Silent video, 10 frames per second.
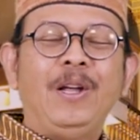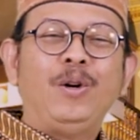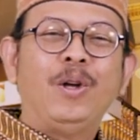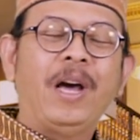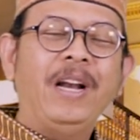
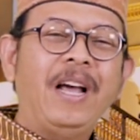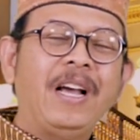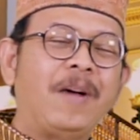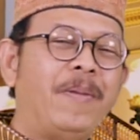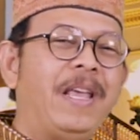Dengan
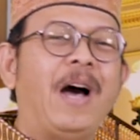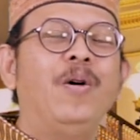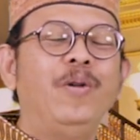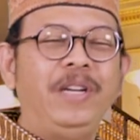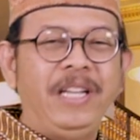agama
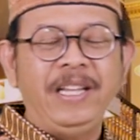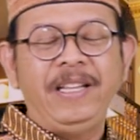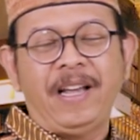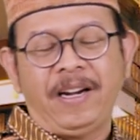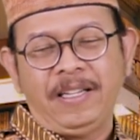
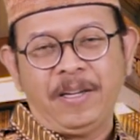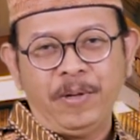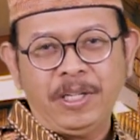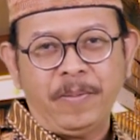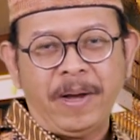Yahudi yang
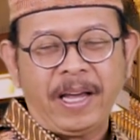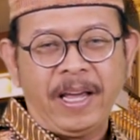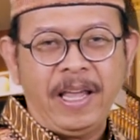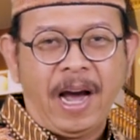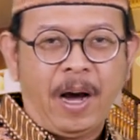disebut sebagai
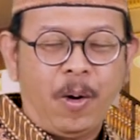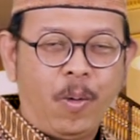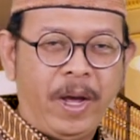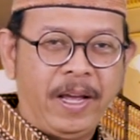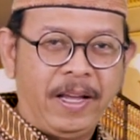
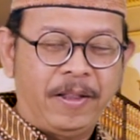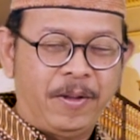Yahweh